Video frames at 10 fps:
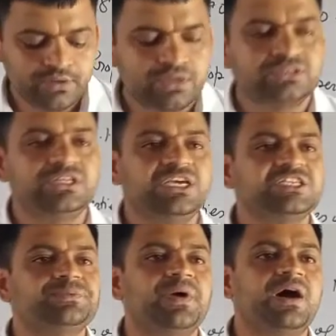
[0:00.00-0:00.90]

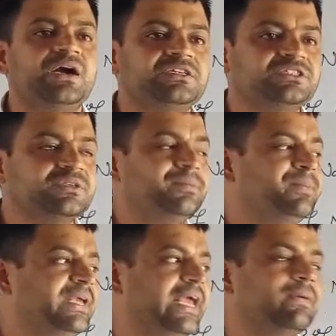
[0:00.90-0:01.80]
दीज पार्ट्स
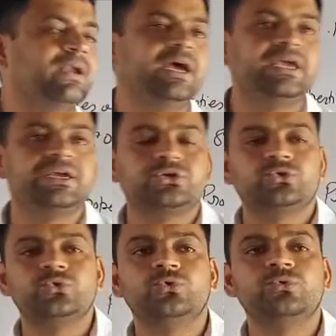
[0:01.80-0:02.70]
बिहेव लाइक
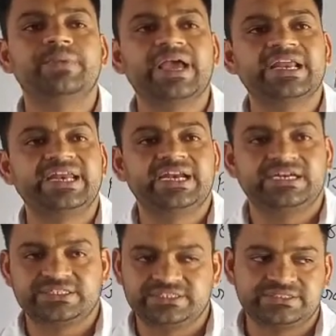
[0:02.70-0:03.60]
टू मैगनेट्स